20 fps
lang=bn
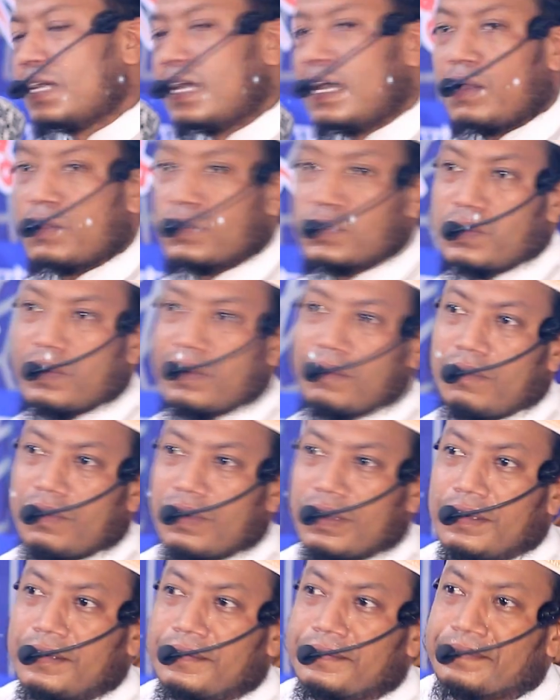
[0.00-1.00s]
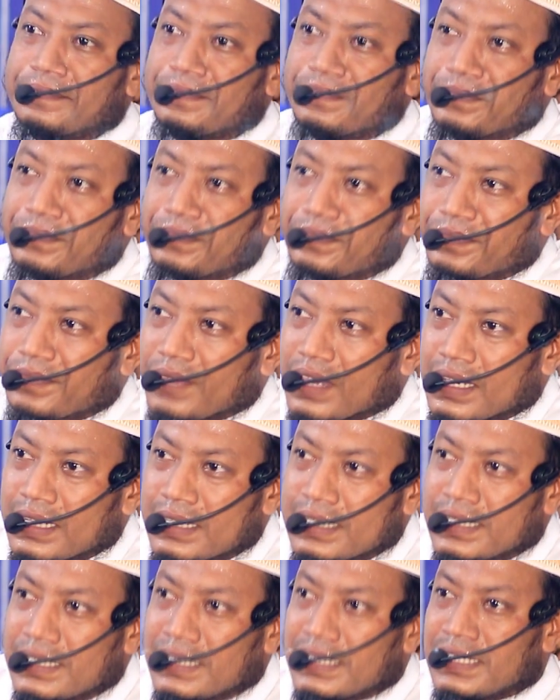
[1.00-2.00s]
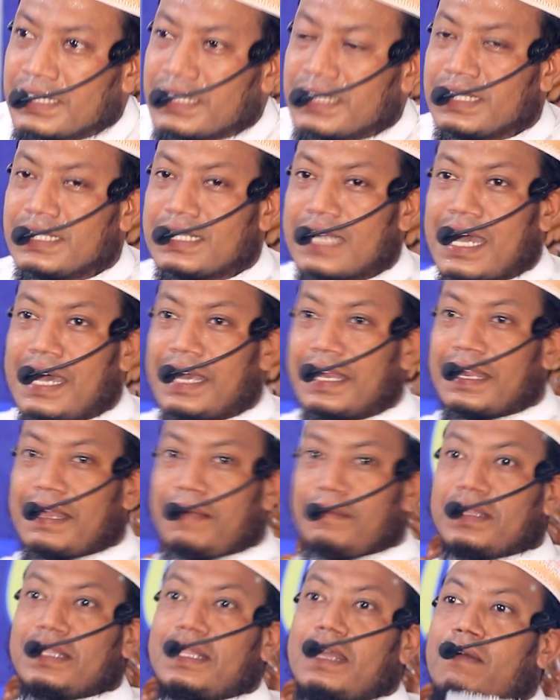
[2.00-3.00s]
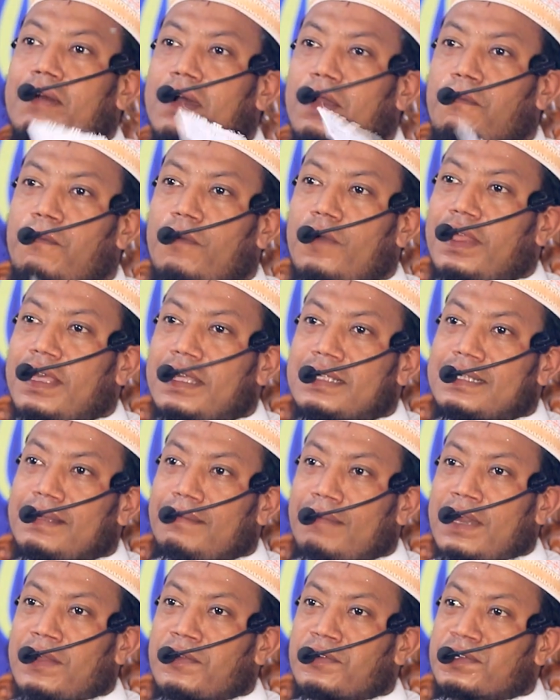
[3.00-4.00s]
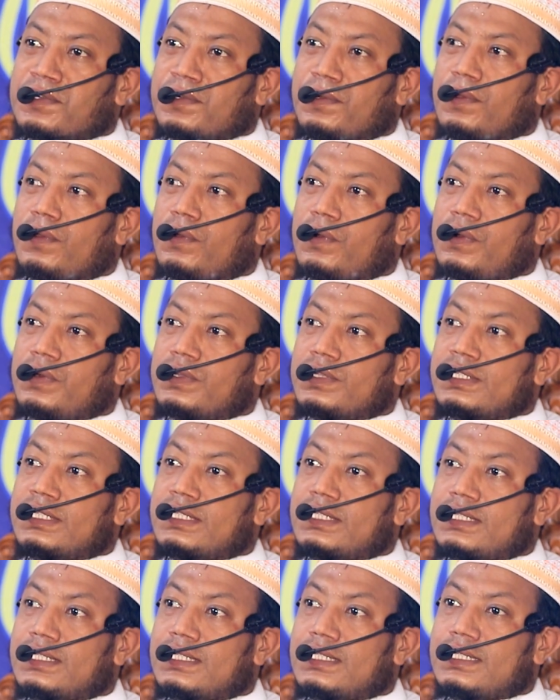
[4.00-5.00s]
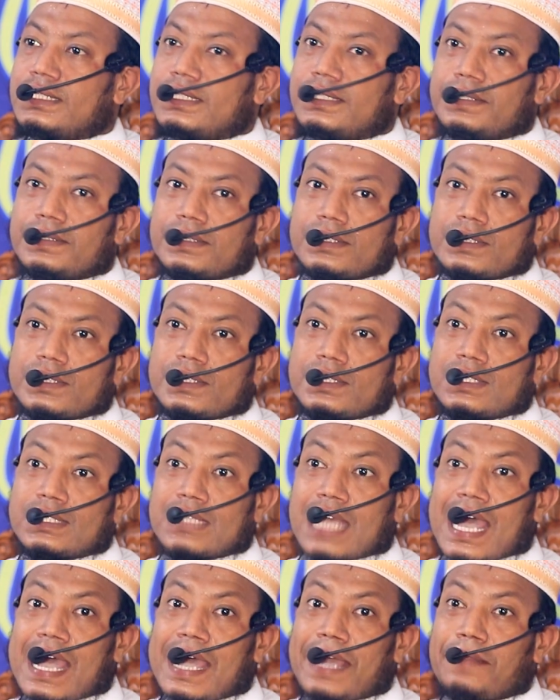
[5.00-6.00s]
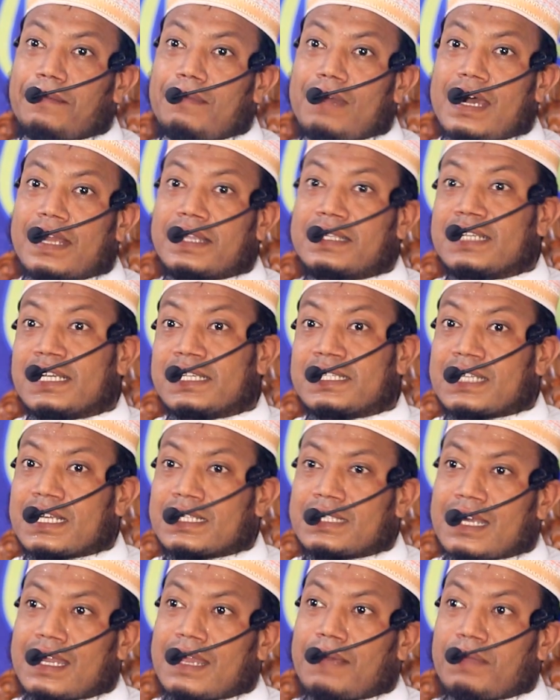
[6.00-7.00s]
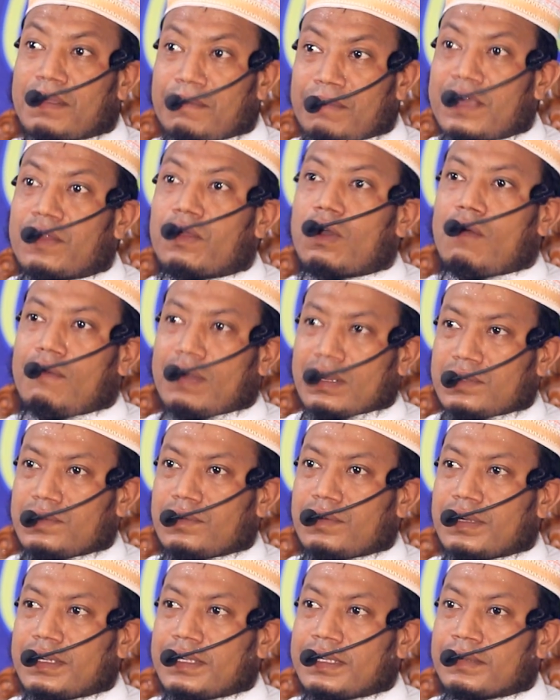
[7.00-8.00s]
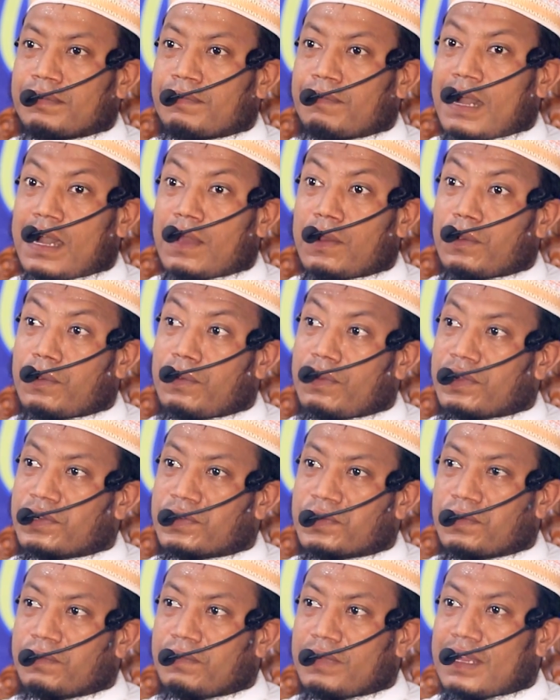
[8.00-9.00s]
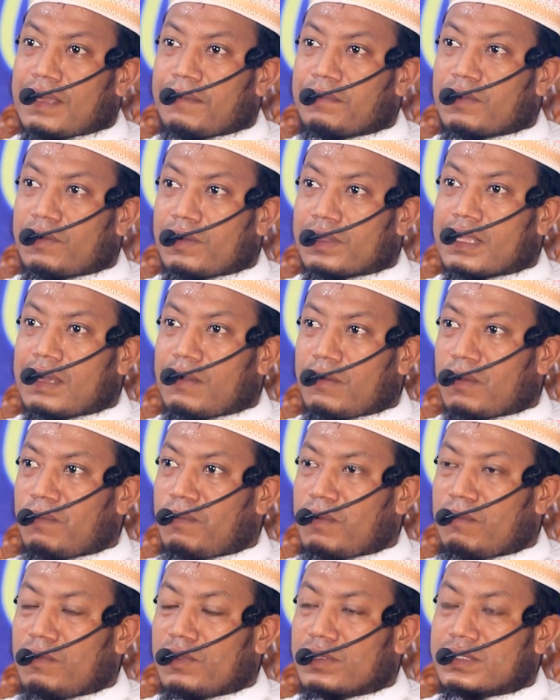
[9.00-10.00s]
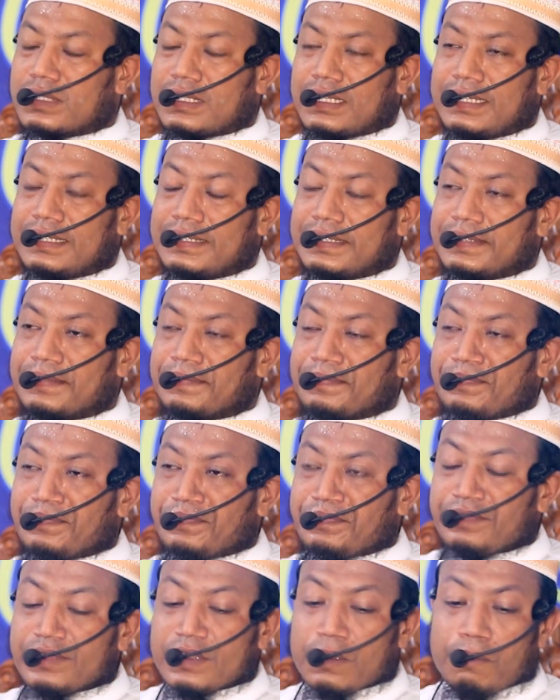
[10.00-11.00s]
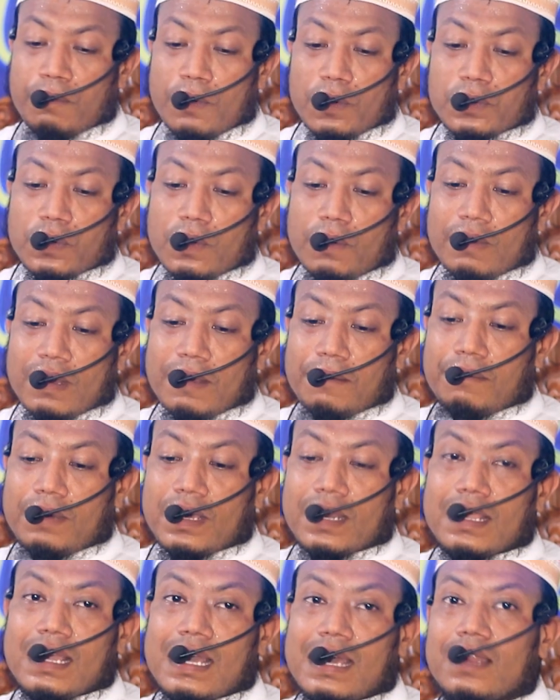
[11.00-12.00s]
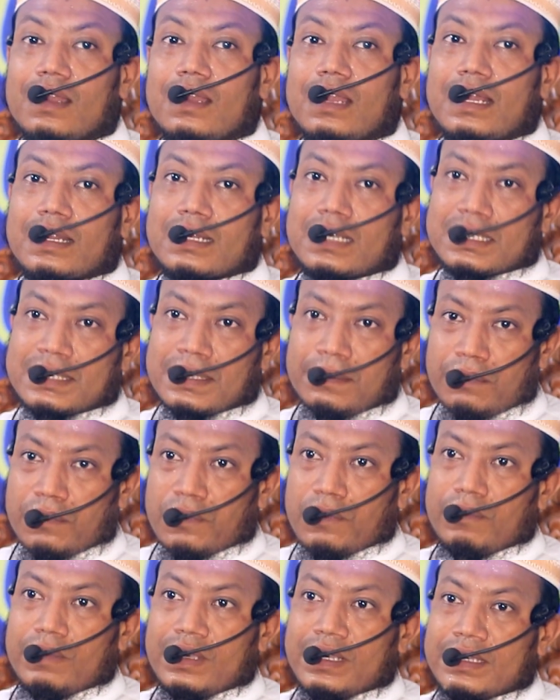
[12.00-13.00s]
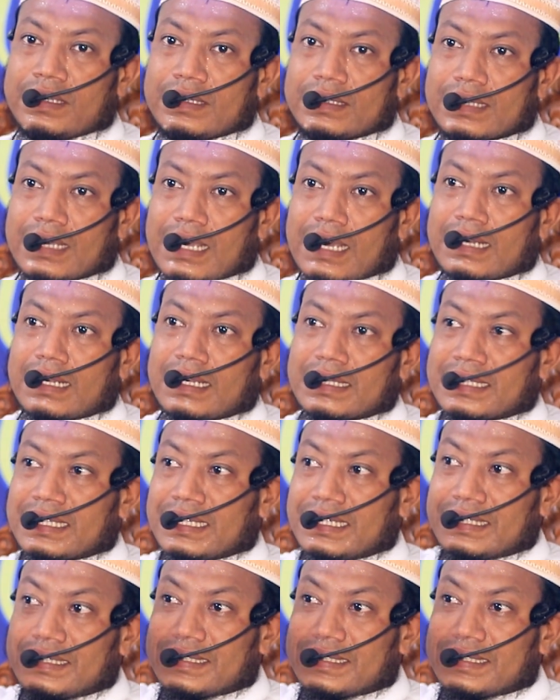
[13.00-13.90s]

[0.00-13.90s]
আরো জোরে বলেন জাহান নামে দেওয়ার পরে যে মানুষগুলো চারবার চেষ্টা চালাবে বের হওয়ার জন্য আলো করে শুনবেন আমি কথা অল্প বলছি প্রথম নম্বরে আল্লাহর কাছে বলবে কার কাছে